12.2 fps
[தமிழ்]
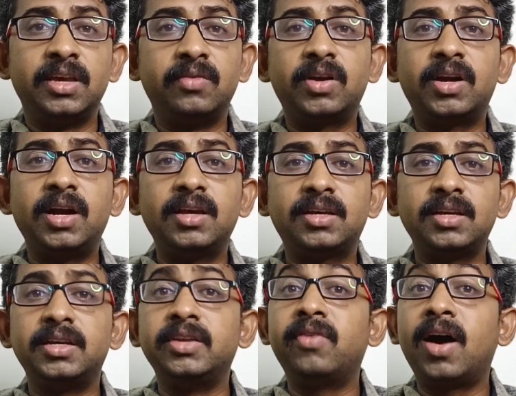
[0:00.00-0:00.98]
இவர்களுக்கு
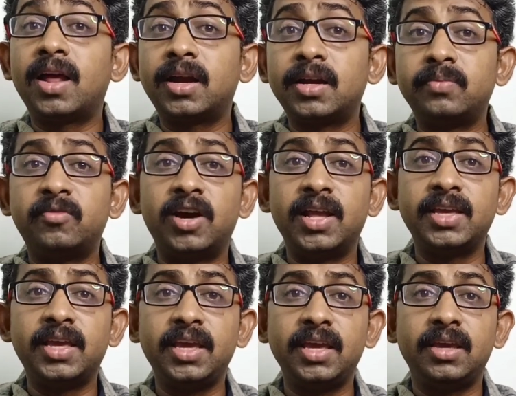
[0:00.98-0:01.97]
நிவாரணம்
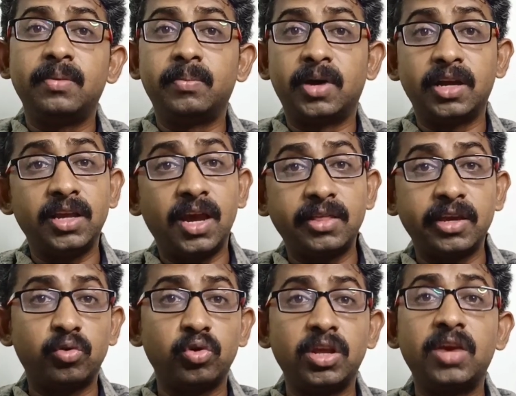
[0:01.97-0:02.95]
வழங்கி
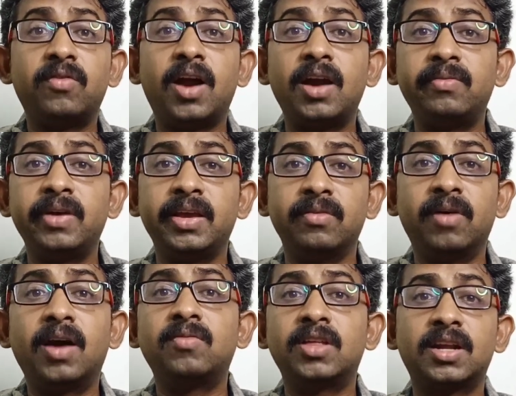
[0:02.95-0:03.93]
மரியாதைக்குரிய வாழ்வை
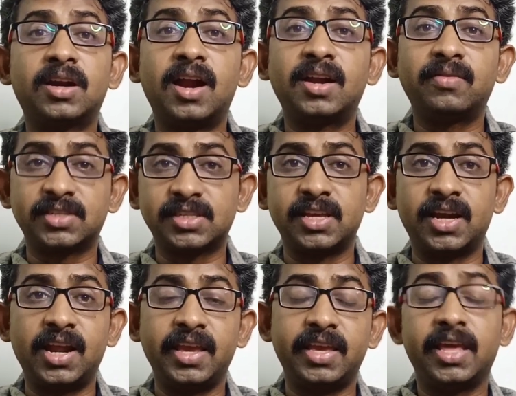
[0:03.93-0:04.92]
வாழ்வதற்கான
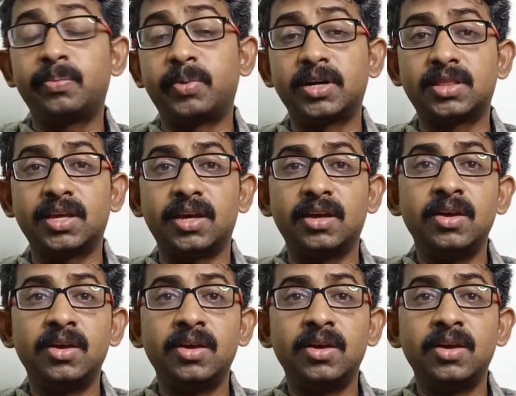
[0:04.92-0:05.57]
வசதிகளை ஏற்படுத்த